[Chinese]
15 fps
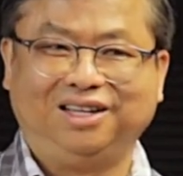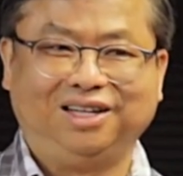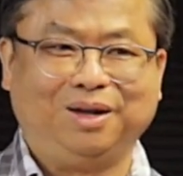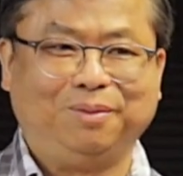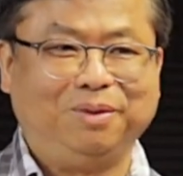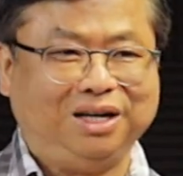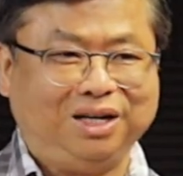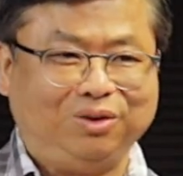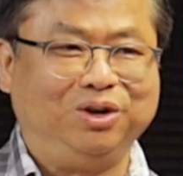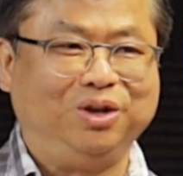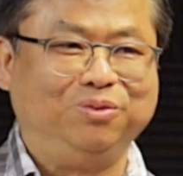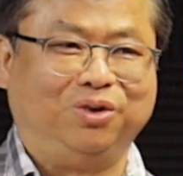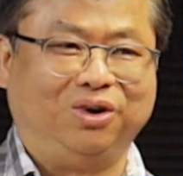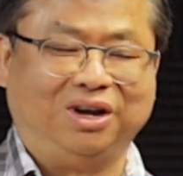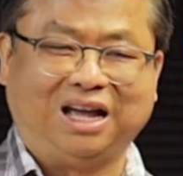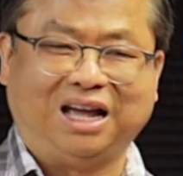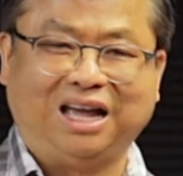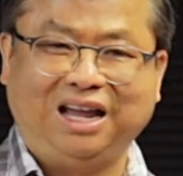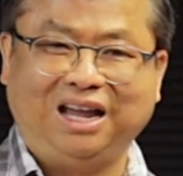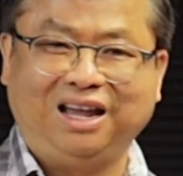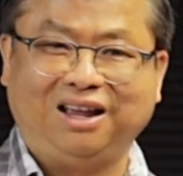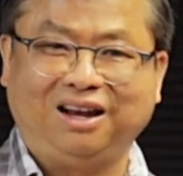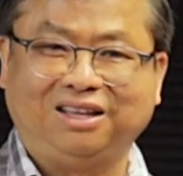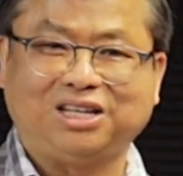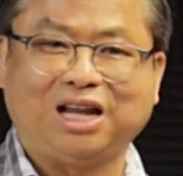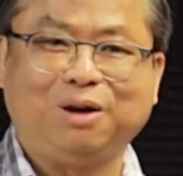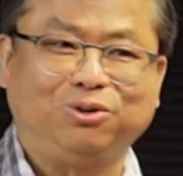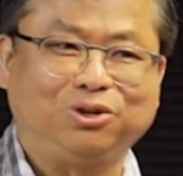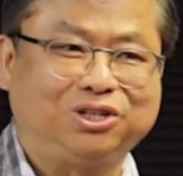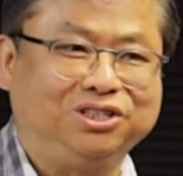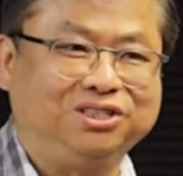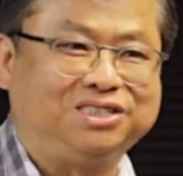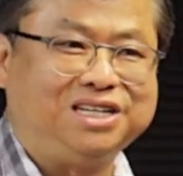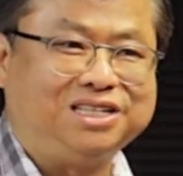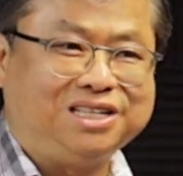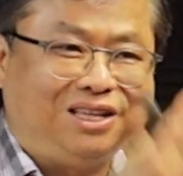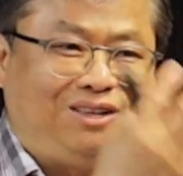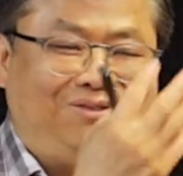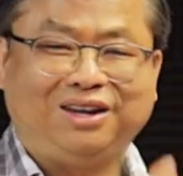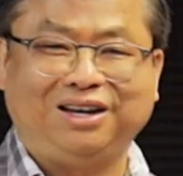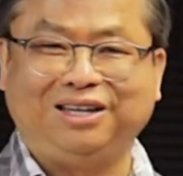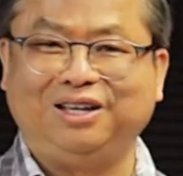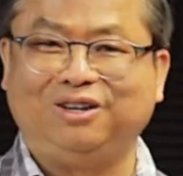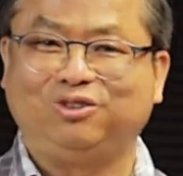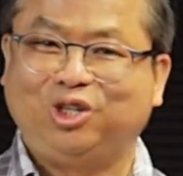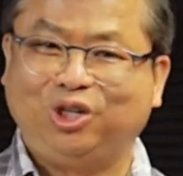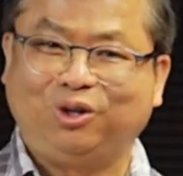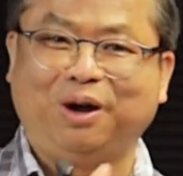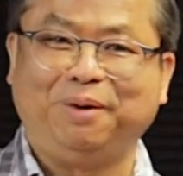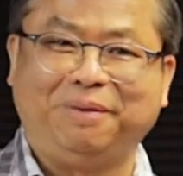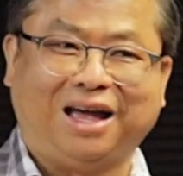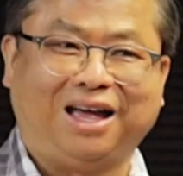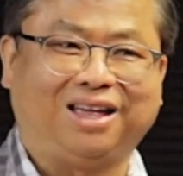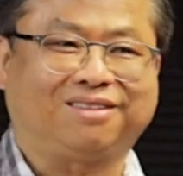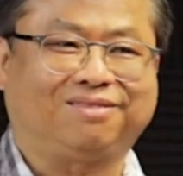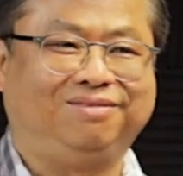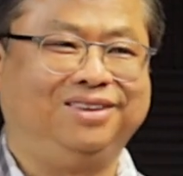那么你问我了，哎呀，蔡牧师，这个地方你有去过吗？